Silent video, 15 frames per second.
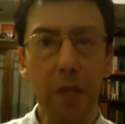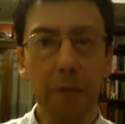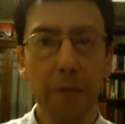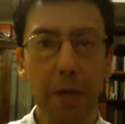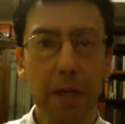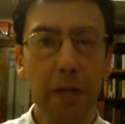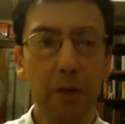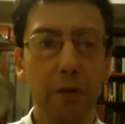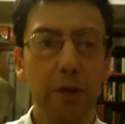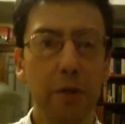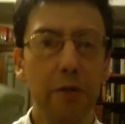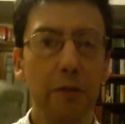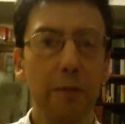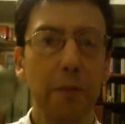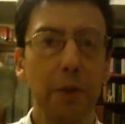perché con
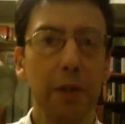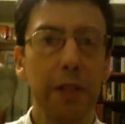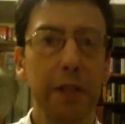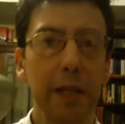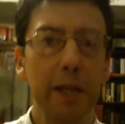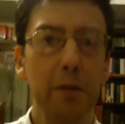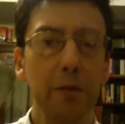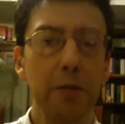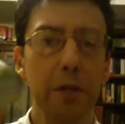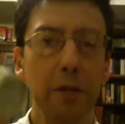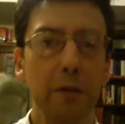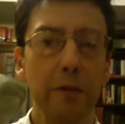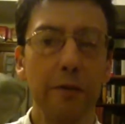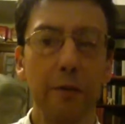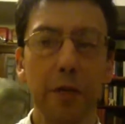questo vi portate la luce
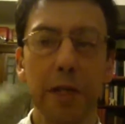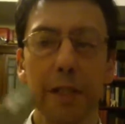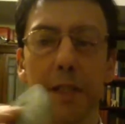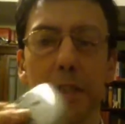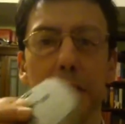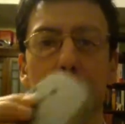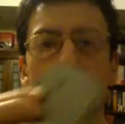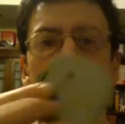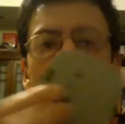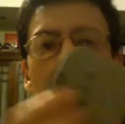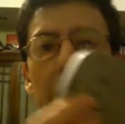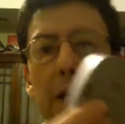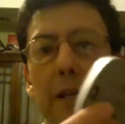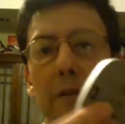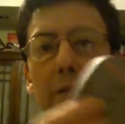dove volete
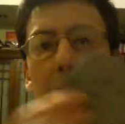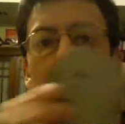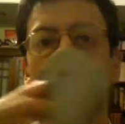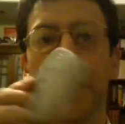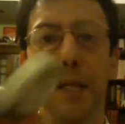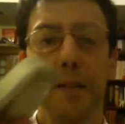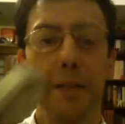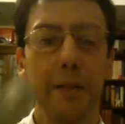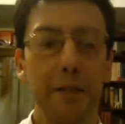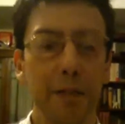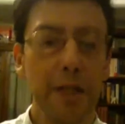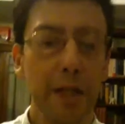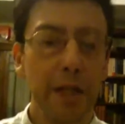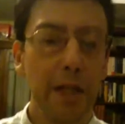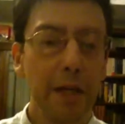senza fili
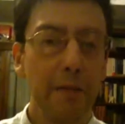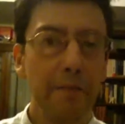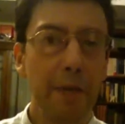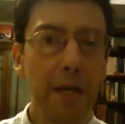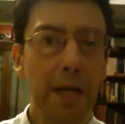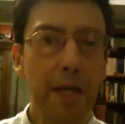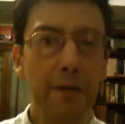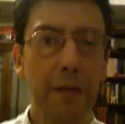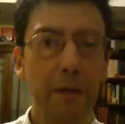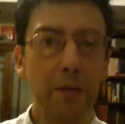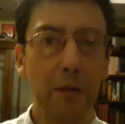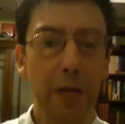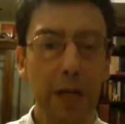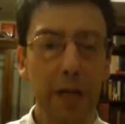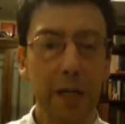elettrici magari avete
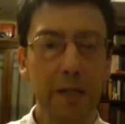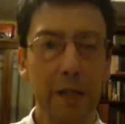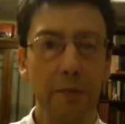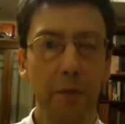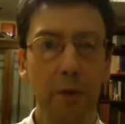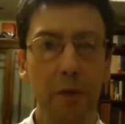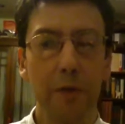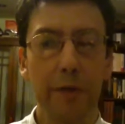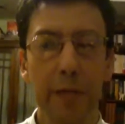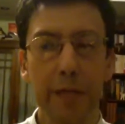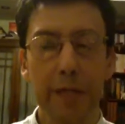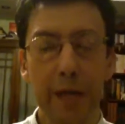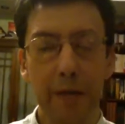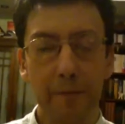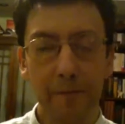una cassa molto
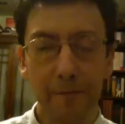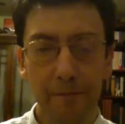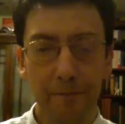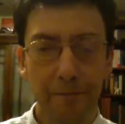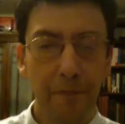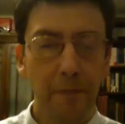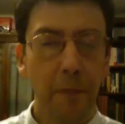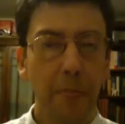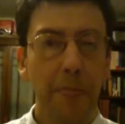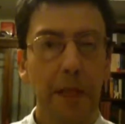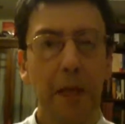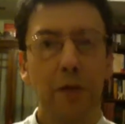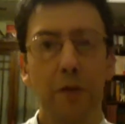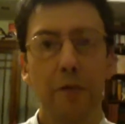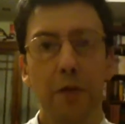vecchia
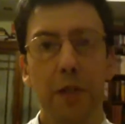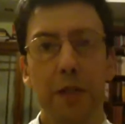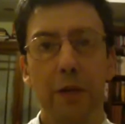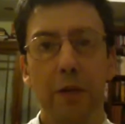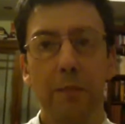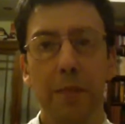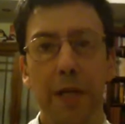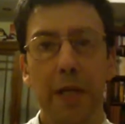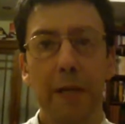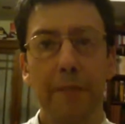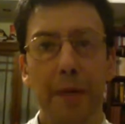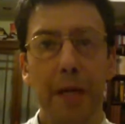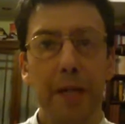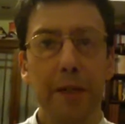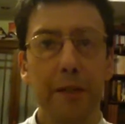che non volete rompere le
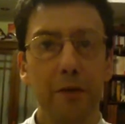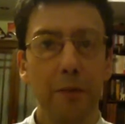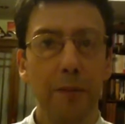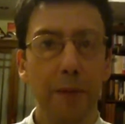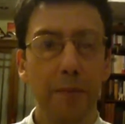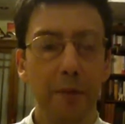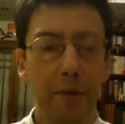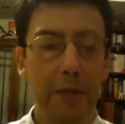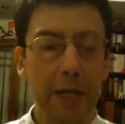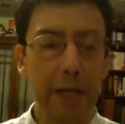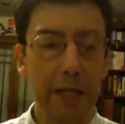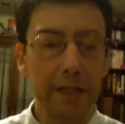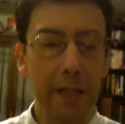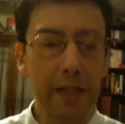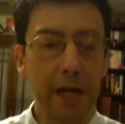pareti giù per
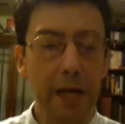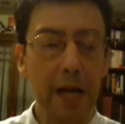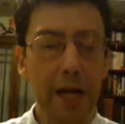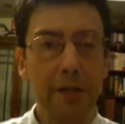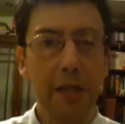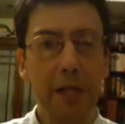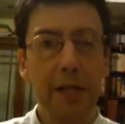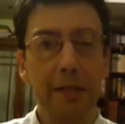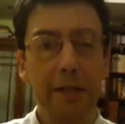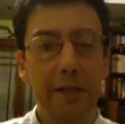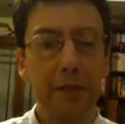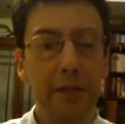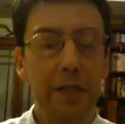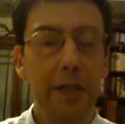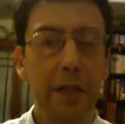portare degli allacci
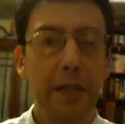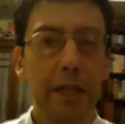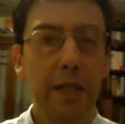elettrici